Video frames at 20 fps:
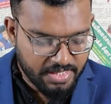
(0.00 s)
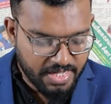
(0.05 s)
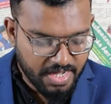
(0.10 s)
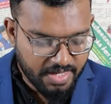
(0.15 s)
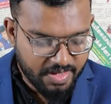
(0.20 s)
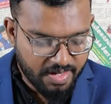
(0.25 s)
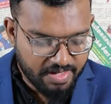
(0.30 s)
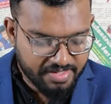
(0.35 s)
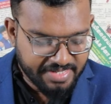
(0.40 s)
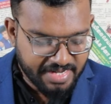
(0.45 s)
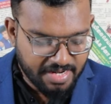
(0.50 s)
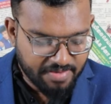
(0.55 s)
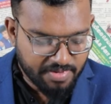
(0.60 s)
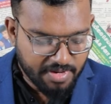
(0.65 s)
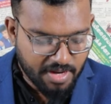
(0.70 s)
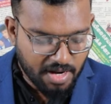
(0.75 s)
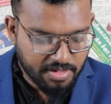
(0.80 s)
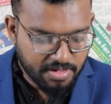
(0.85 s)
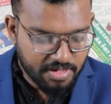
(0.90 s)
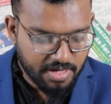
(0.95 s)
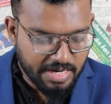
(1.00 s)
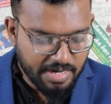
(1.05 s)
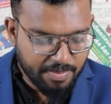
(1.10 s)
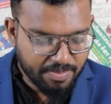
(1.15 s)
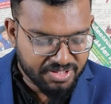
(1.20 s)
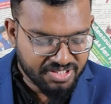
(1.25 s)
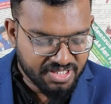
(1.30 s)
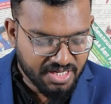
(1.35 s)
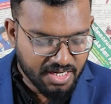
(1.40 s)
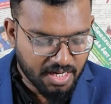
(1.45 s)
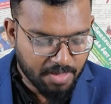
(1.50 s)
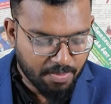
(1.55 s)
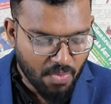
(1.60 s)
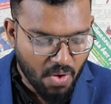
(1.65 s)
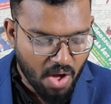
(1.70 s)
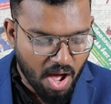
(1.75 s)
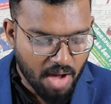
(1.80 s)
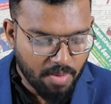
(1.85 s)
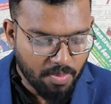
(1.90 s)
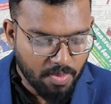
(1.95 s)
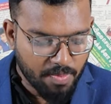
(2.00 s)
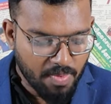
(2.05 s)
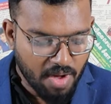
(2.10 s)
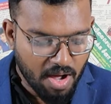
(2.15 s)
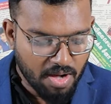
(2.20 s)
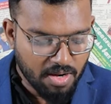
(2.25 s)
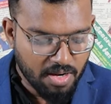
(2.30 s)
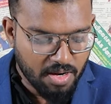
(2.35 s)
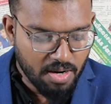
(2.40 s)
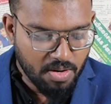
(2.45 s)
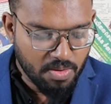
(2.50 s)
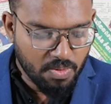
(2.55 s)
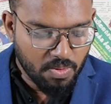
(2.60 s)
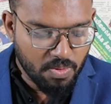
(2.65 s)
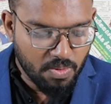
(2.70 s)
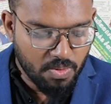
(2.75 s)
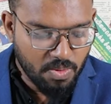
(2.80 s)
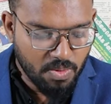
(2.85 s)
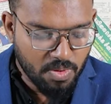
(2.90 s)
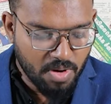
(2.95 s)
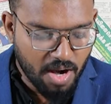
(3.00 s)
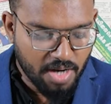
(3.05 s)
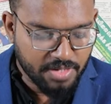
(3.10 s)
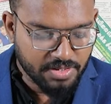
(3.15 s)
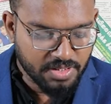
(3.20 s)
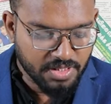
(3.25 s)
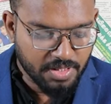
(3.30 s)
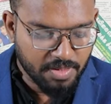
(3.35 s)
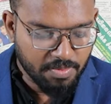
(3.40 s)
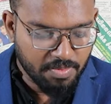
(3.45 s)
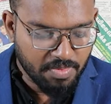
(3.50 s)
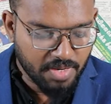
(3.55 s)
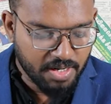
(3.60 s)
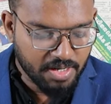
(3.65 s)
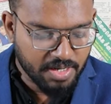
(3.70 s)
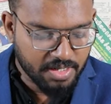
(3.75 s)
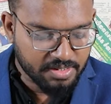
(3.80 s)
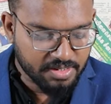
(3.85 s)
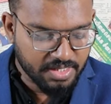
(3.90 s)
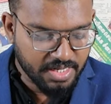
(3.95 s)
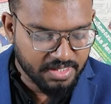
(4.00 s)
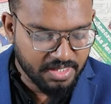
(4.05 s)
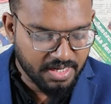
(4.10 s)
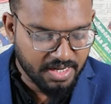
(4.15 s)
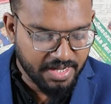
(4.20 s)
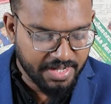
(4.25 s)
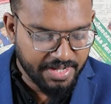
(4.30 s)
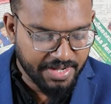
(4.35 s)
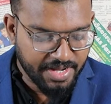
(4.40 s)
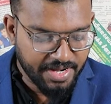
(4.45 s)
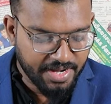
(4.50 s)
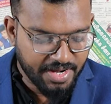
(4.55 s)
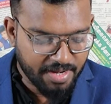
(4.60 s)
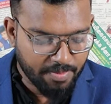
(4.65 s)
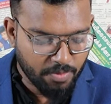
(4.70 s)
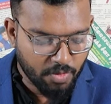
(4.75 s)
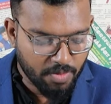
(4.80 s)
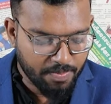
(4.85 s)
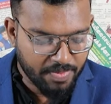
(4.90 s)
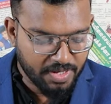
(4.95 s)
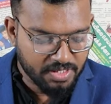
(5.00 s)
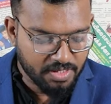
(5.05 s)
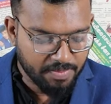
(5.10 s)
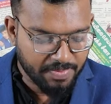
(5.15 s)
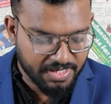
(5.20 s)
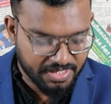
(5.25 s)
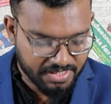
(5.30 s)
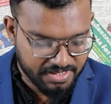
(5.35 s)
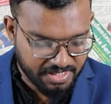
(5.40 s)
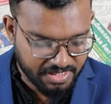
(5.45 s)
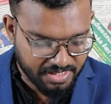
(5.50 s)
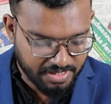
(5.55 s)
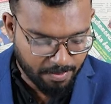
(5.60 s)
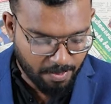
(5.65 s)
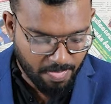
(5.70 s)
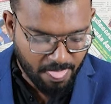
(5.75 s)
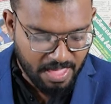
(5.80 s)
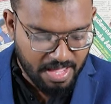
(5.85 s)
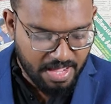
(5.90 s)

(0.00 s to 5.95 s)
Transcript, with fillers: தேர்தல் செலவு கண்காணிப்பு சட்டம் ஆர்வமாக உள்ளூராட்சி மன்ற தேர்தலிலேயே நடைமுறைப்படுத்தப்பட்டிருந்தது